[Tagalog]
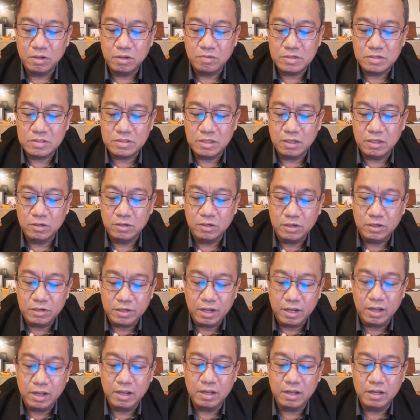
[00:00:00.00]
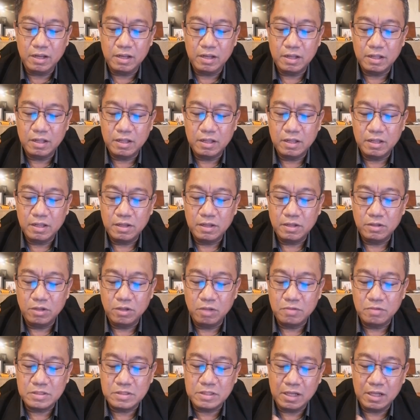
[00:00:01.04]
was still hurting, though he
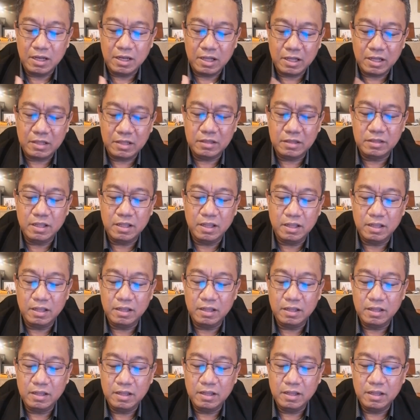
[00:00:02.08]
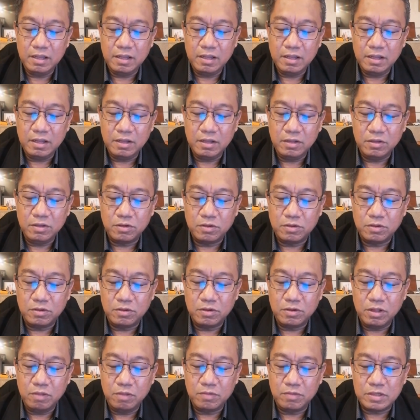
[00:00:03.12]
was still hunting, Though
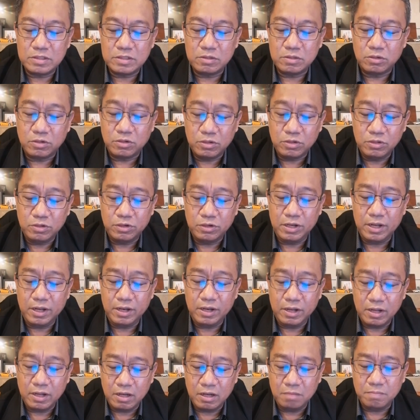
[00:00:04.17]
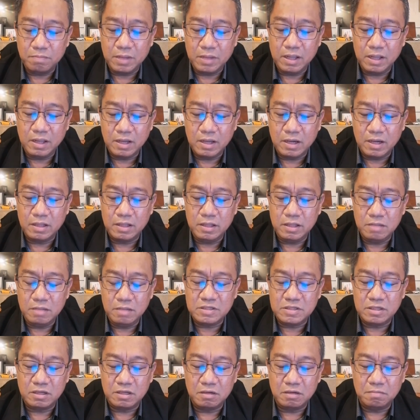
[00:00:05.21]
he was honored and helped by God
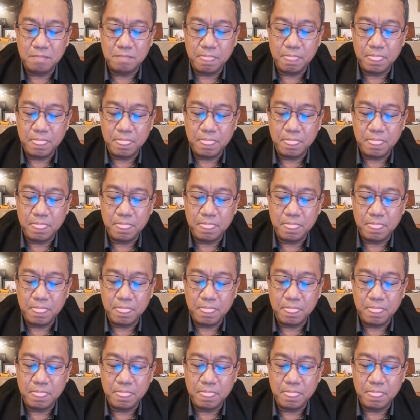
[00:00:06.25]
himself,